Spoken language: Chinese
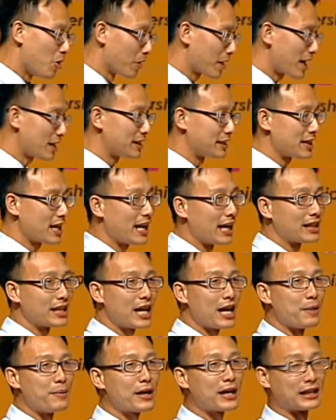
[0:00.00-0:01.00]
洪家伫遮内
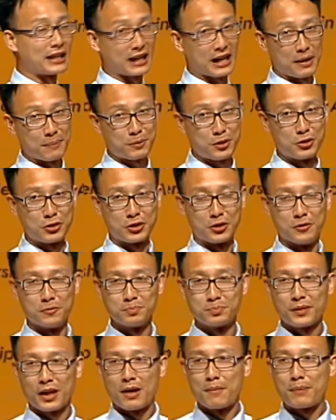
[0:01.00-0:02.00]
底要甲大家报
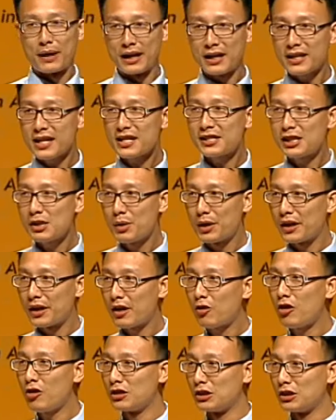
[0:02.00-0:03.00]
告，别人囝死未
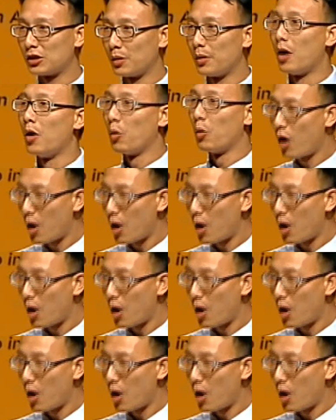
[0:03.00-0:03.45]
了，我有认同嘛？